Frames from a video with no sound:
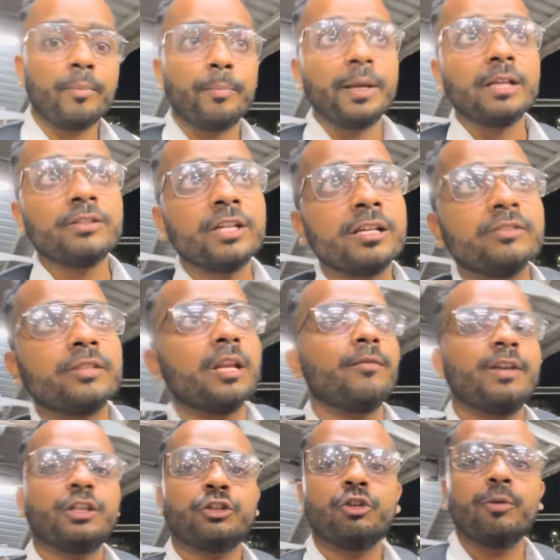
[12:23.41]
बिजिएस्ट रेलवे
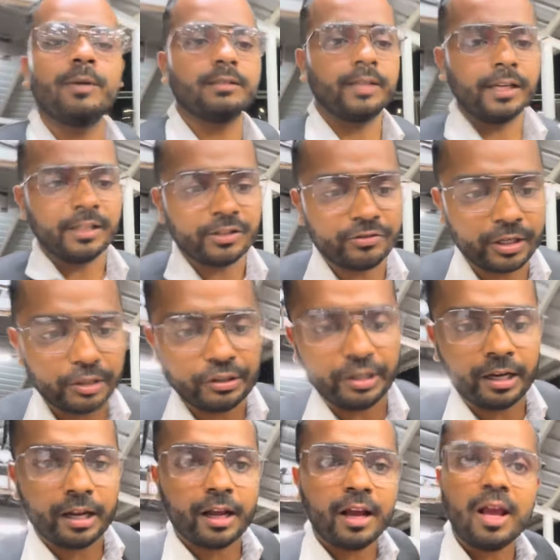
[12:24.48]
स्टेशन में से एक
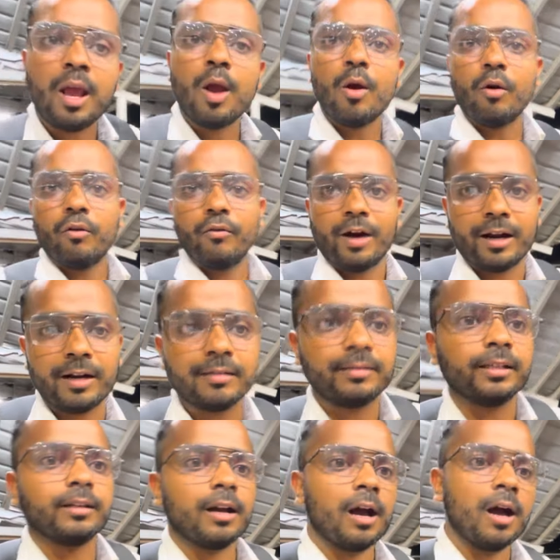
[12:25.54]
स्टेशन है
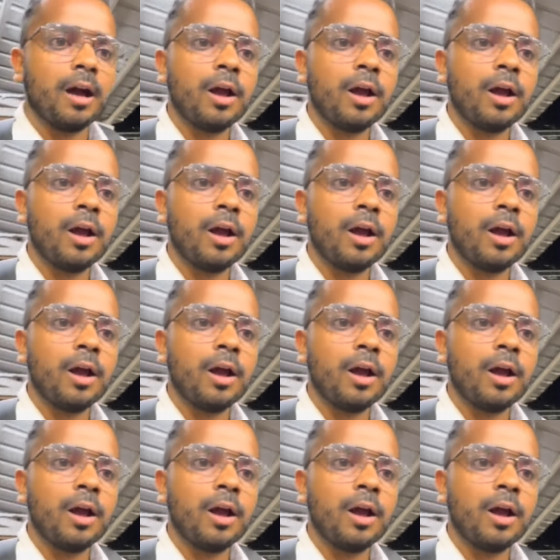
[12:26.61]
वाराणसी का